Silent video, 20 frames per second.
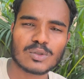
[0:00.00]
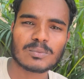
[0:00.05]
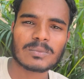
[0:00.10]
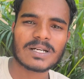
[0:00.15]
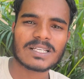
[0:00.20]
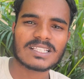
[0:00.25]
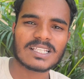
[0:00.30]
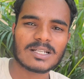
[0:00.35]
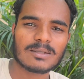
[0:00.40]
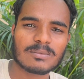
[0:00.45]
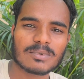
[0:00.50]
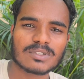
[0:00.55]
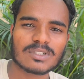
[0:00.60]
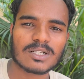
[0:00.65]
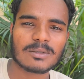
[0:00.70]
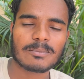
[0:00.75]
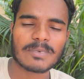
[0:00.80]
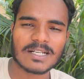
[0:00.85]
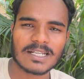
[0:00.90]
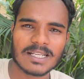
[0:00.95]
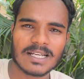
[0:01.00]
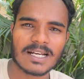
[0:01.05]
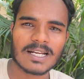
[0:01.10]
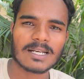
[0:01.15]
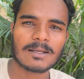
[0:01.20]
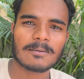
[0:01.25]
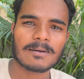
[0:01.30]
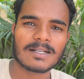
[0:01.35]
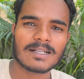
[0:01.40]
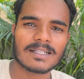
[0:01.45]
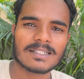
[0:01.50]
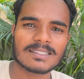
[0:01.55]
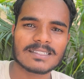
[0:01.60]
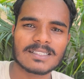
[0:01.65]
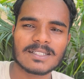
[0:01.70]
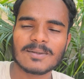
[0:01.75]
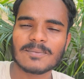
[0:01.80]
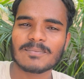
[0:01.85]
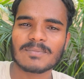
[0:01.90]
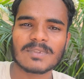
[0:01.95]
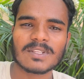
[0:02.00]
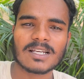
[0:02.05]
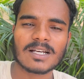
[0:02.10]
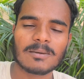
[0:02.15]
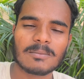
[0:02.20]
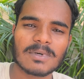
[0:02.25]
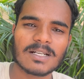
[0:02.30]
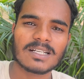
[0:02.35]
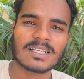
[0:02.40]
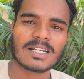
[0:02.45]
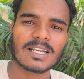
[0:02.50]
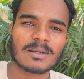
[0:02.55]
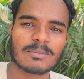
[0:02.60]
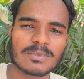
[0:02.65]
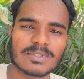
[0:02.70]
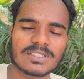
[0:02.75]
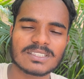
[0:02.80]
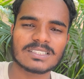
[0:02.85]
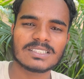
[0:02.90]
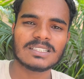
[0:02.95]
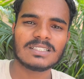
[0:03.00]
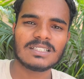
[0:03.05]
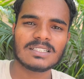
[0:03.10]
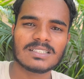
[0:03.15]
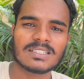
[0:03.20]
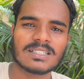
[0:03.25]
రూమ్కి అయితే వెళ్ళిపోతున్న బండి ఇక్కడనే పెట్టేసి ఇంకా మళ్ళీ రేపు వచ్చి